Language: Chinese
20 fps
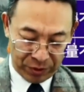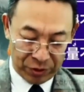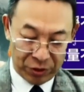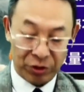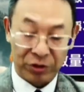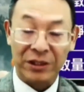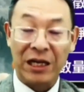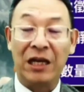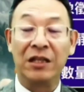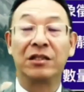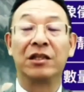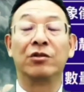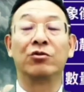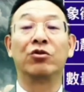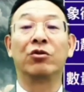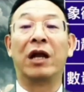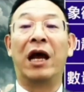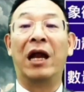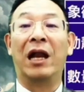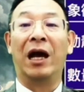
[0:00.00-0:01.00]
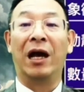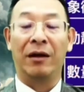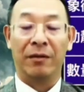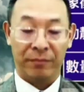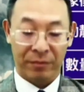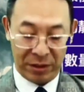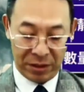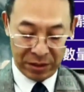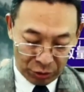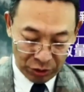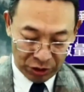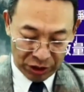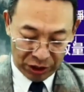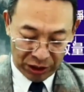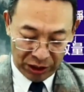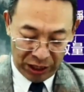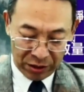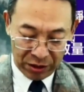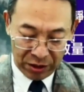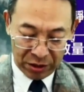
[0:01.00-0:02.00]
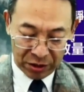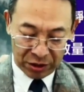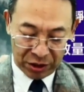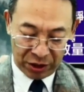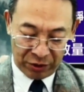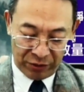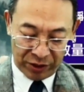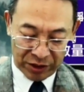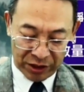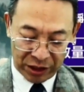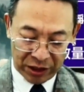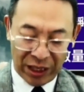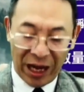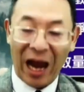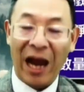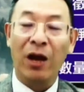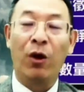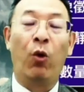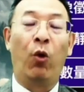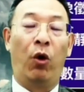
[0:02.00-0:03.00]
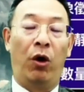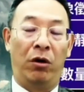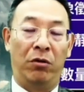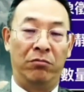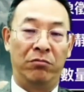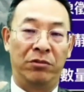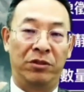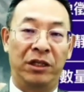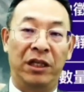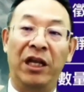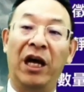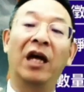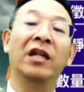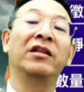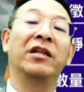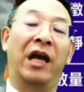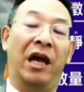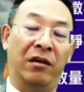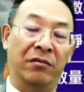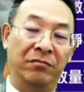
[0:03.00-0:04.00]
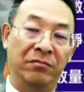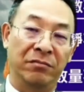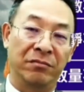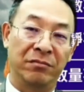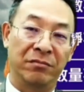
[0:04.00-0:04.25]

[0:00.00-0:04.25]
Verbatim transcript: 就产生出来了，铜蛇是因为神的爱火、神的恩典，